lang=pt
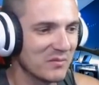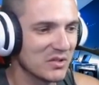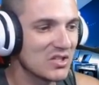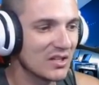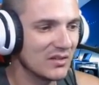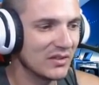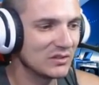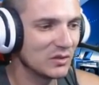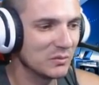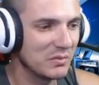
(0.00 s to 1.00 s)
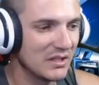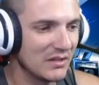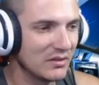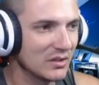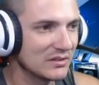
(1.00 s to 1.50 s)
Meu dinheiro vai subir na
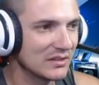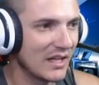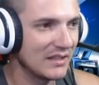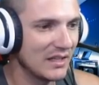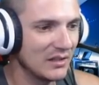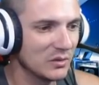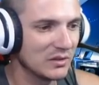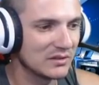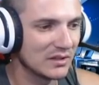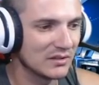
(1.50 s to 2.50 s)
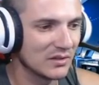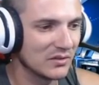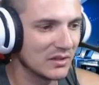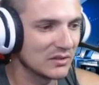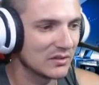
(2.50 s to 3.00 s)
velocidade da luz, vocês vão
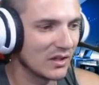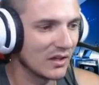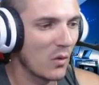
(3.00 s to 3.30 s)
ver só.